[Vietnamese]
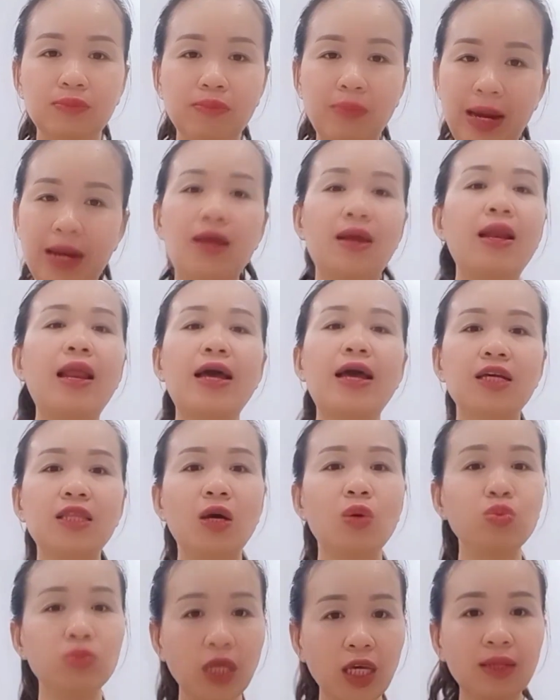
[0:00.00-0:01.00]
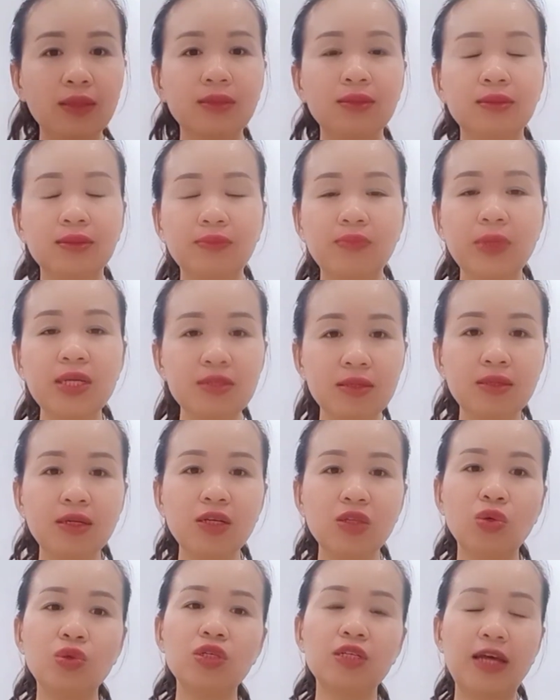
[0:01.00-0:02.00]
bạn để lại cái thông tin bên dưới
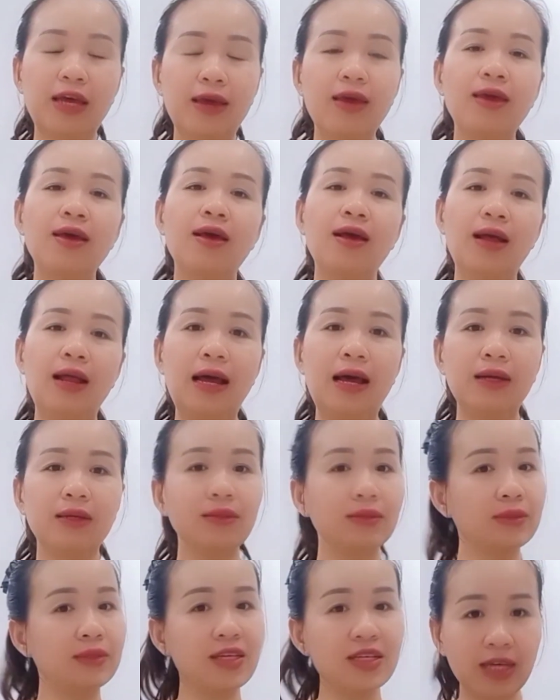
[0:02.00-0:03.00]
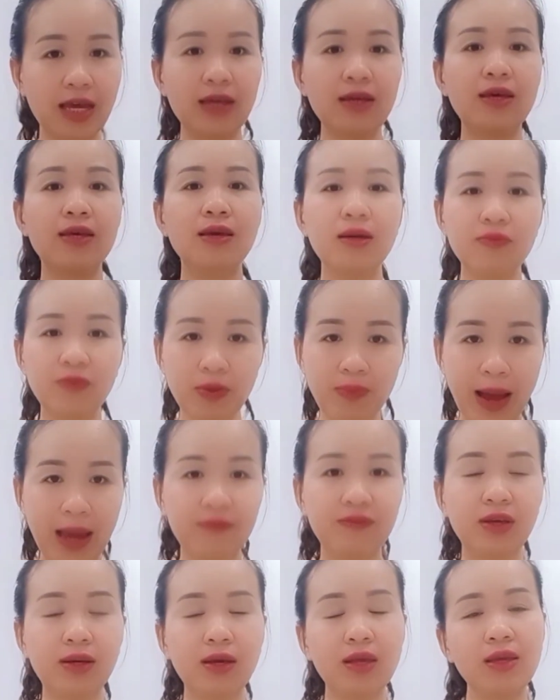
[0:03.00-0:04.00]
tôi sẽ à, chia sẻ kỹ hơn với
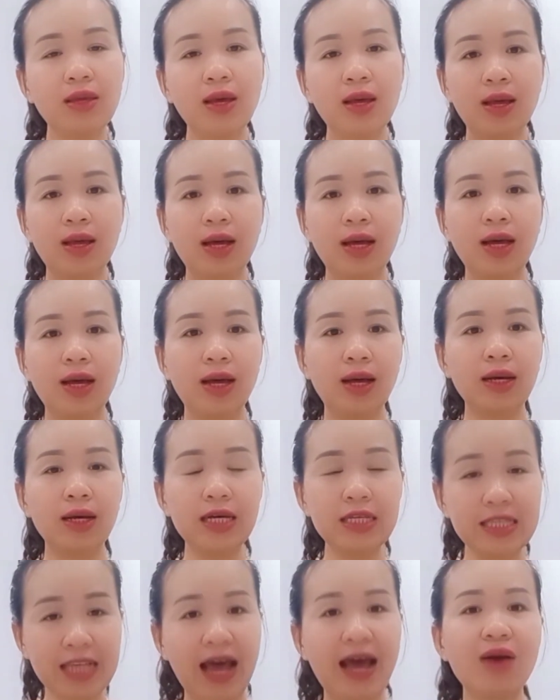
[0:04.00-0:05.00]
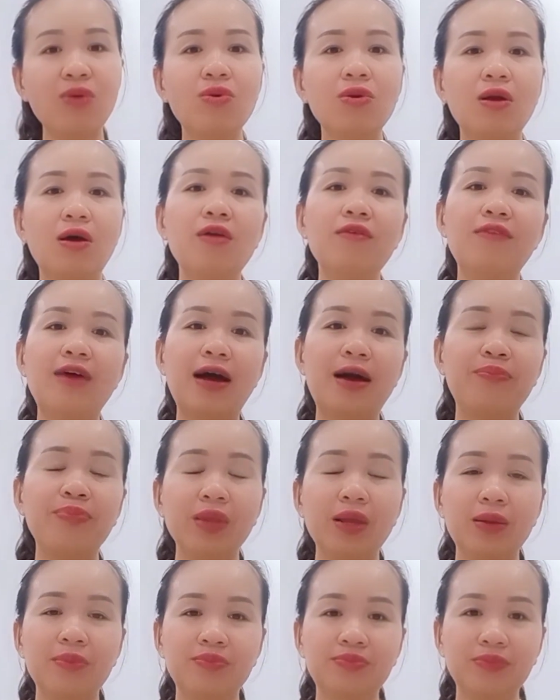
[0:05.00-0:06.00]
bạn về cái à, cái giá của nó và
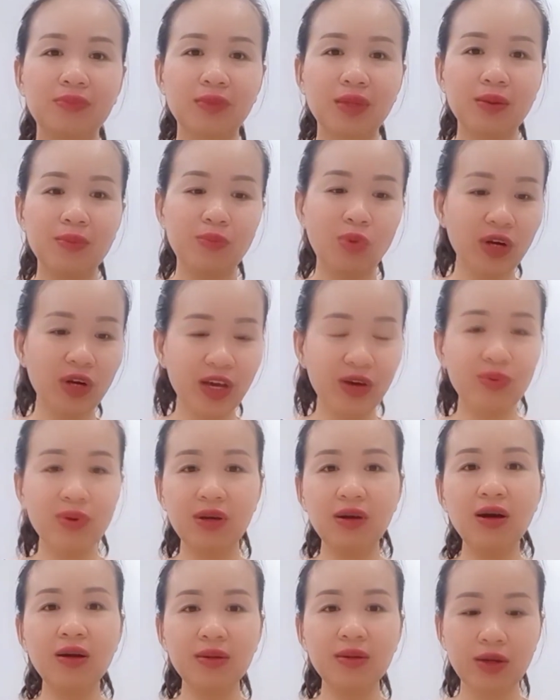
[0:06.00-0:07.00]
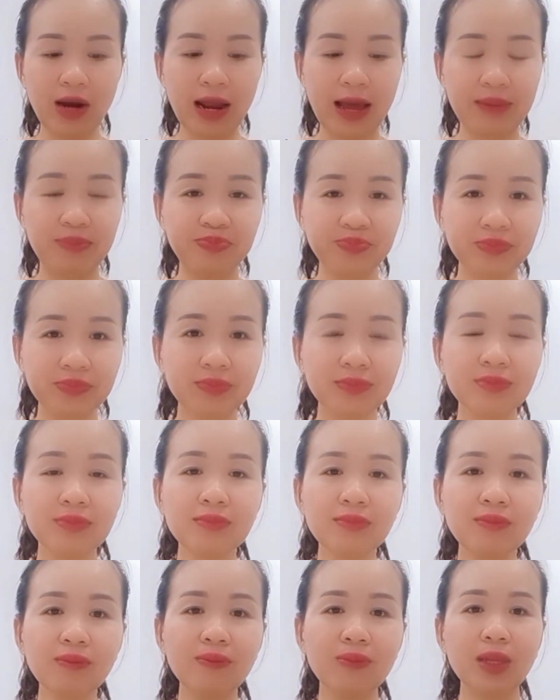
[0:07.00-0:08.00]
một điều nữa đó là
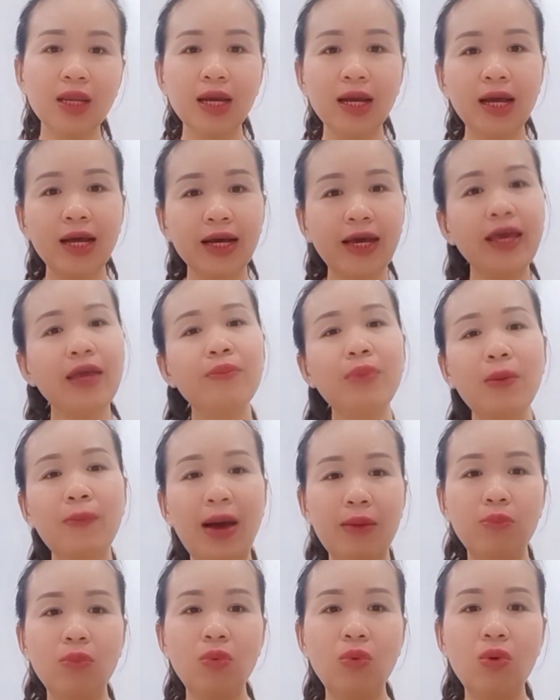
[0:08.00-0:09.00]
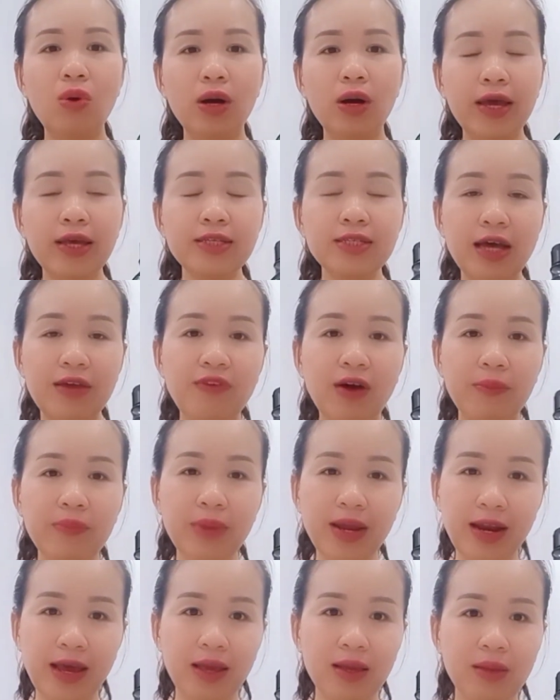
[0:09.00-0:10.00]
khi mà bạn mua cái sản phẩm
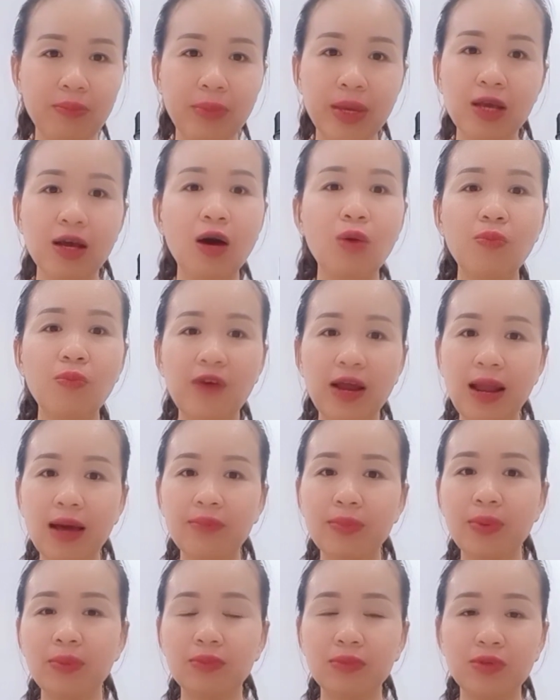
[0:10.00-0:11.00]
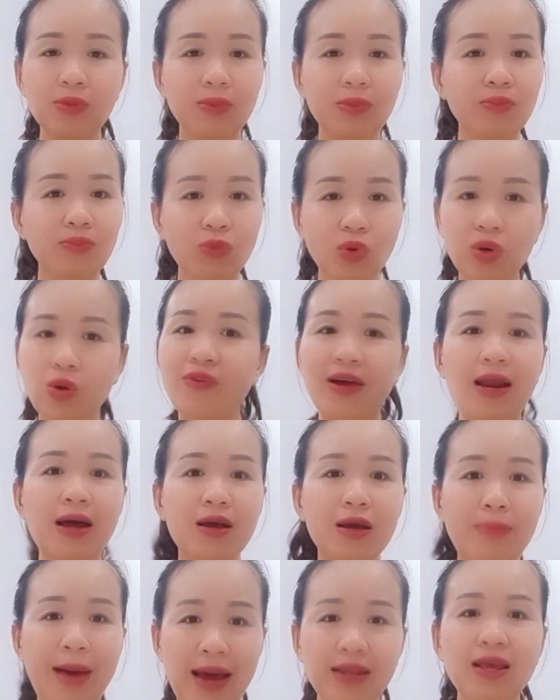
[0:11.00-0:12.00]
này này mình không phải là người tôi không phải là
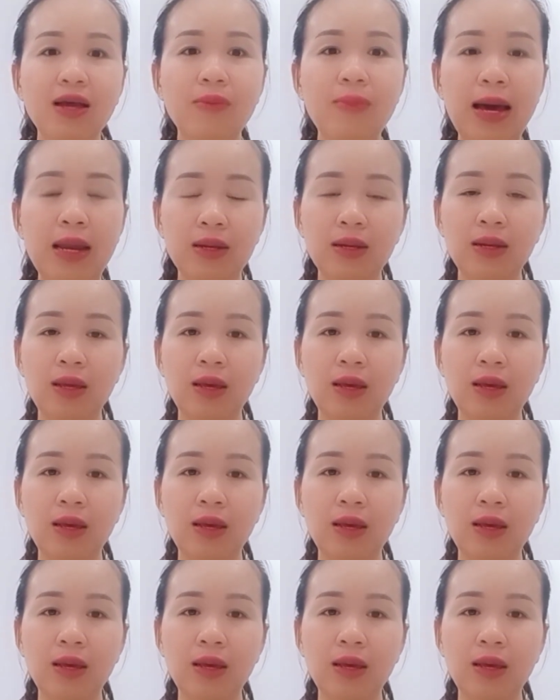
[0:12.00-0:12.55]
người bán nhưng bạn